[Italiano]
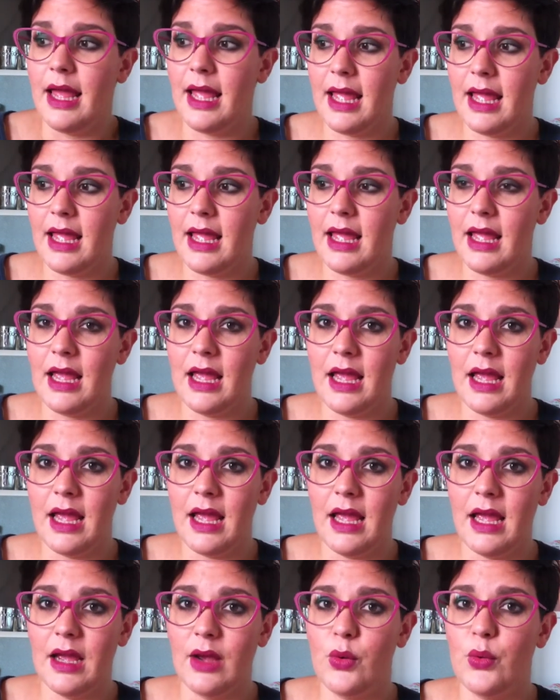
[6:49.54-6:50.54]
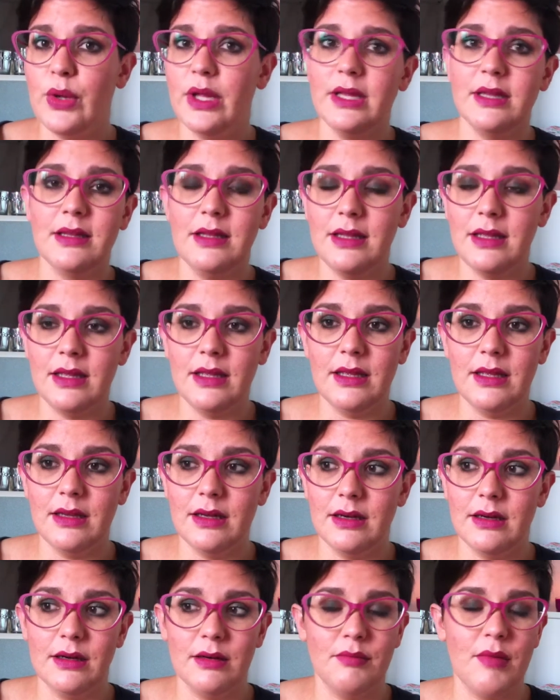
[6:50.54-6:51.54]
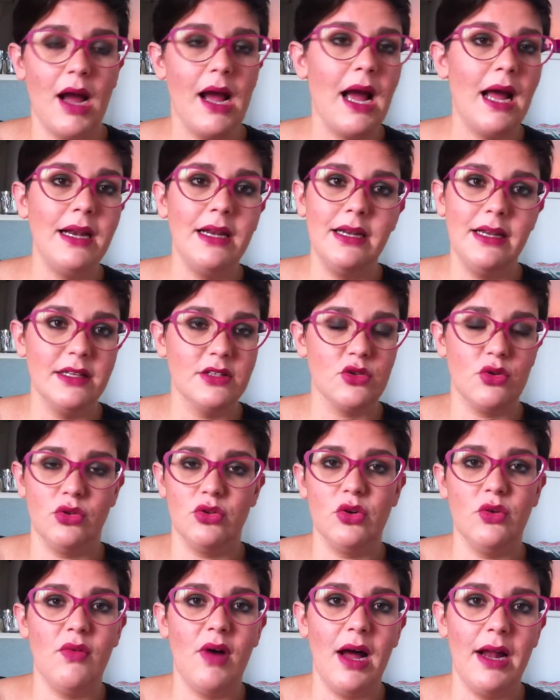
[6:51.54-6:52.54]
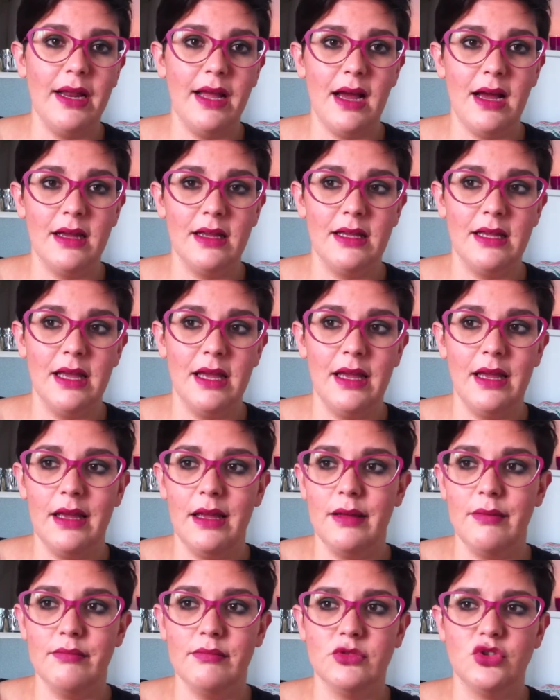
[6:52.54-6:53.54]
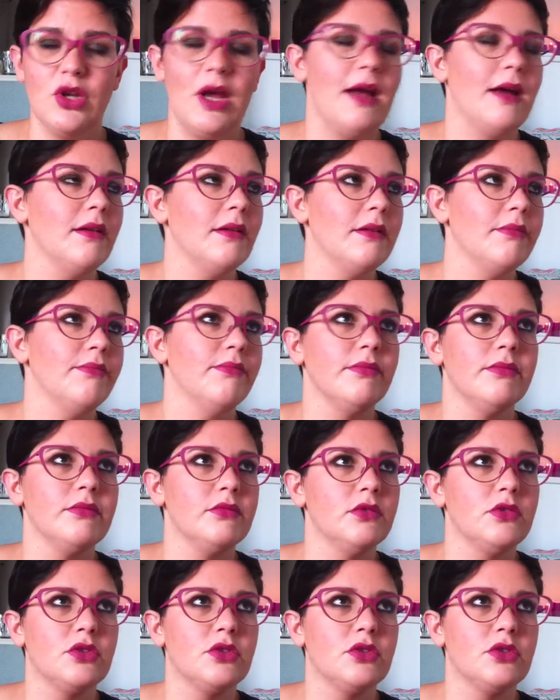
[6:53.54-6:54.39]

e quindi eh, magari riesco a trovare anche, mm, cioè mm,